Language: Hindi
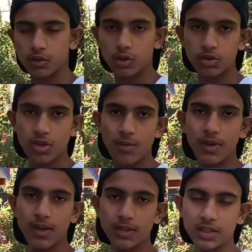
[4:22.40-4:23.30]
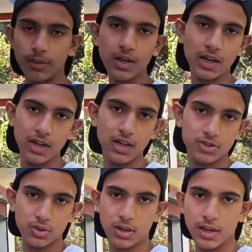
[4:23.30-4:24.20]
दोस्तों अभी सभी खाने लग
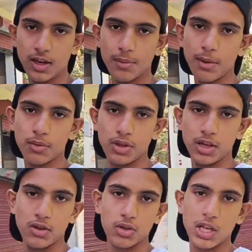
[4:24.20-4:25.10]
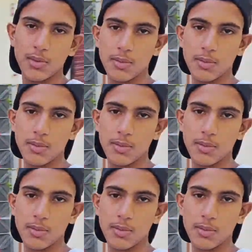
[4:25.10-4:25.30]
चुके हैं मैं आपको दिखा तो होते हैं